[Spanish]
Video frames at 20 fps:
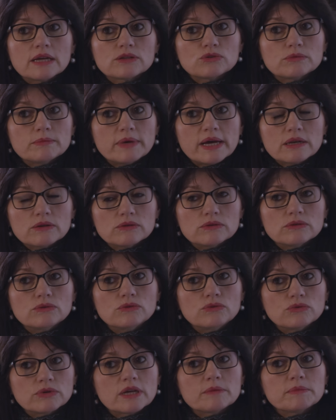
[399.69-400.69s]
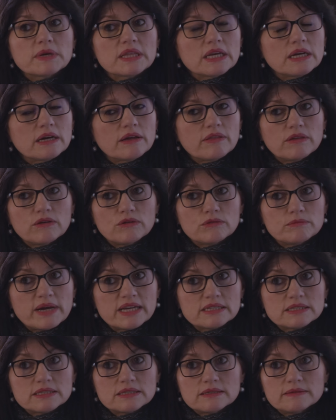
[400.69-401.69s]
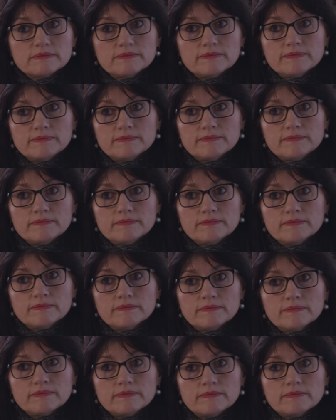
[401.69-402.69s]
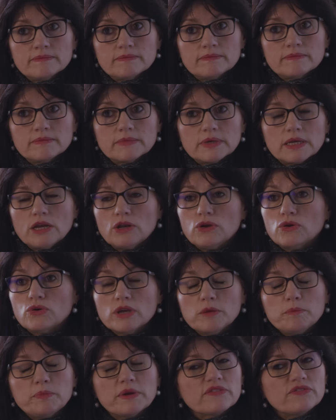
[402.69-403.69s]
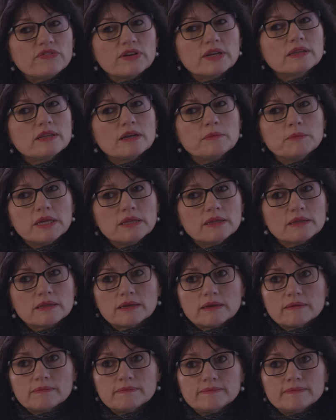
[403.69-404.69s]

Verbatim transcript: a tomar una medicación más. Y lo oí perfectamente.